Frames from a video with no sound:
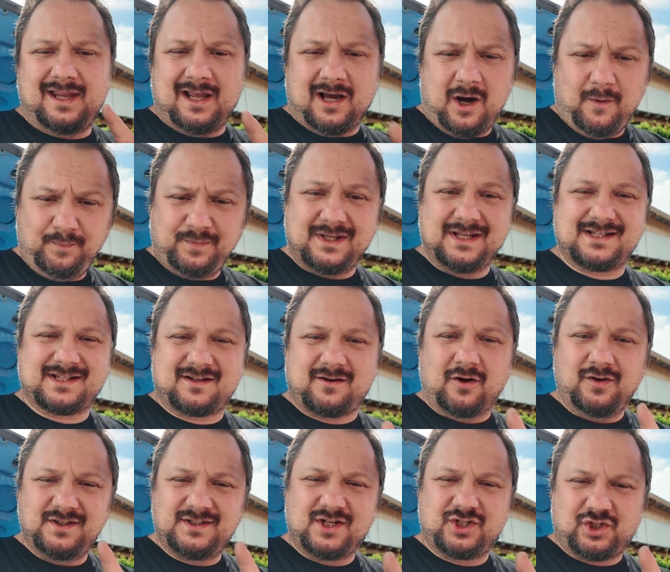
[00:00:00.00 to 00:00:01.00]
Ich habe das
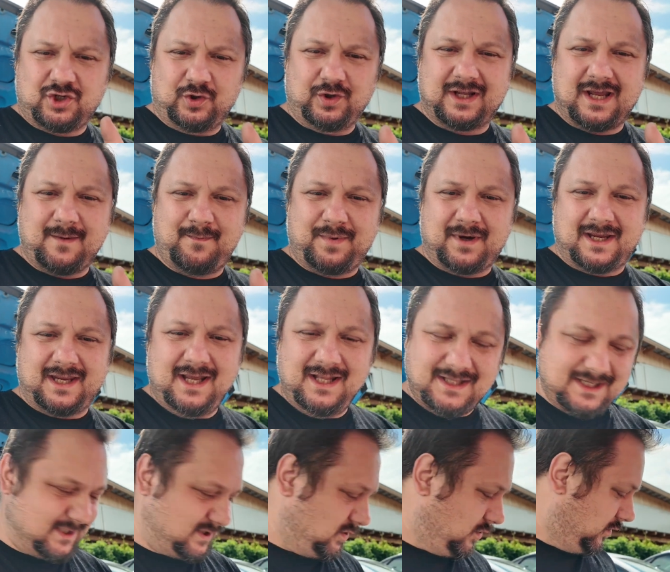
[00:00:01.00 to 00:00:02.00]
Ganze schon
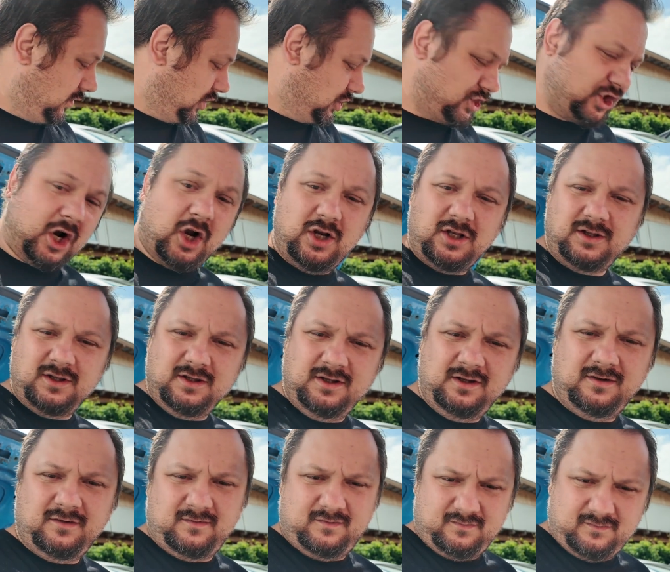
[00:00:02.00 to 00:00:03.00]
repariert, also
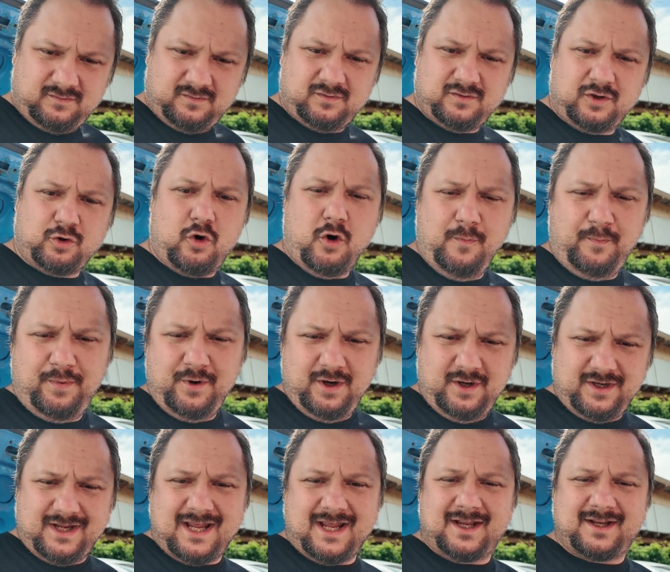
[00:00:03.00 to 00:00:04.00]
Schalten,
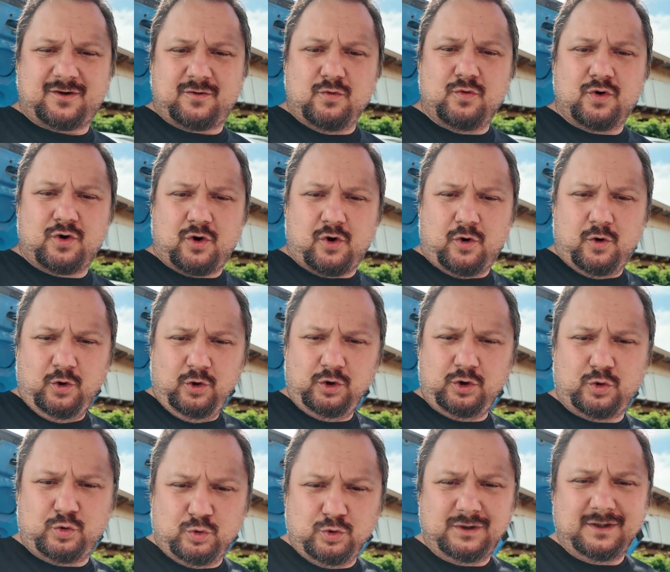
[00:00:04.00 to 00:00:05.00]
Kuppeln äh, und Co.
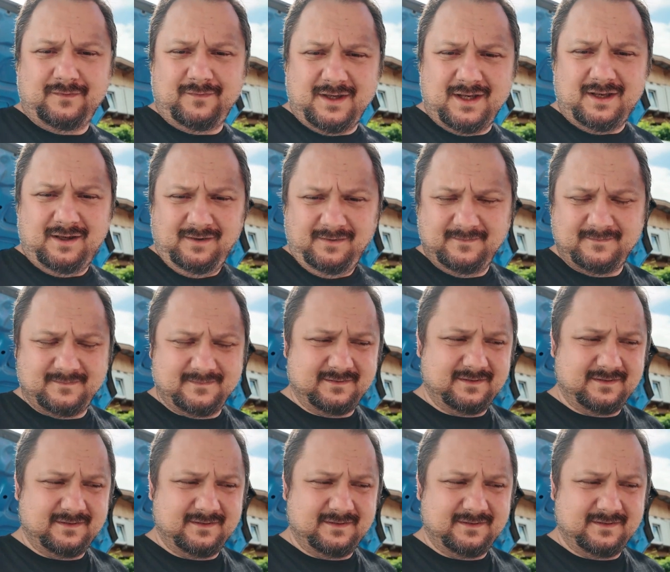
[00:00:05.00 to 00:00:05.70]
tut er wieder.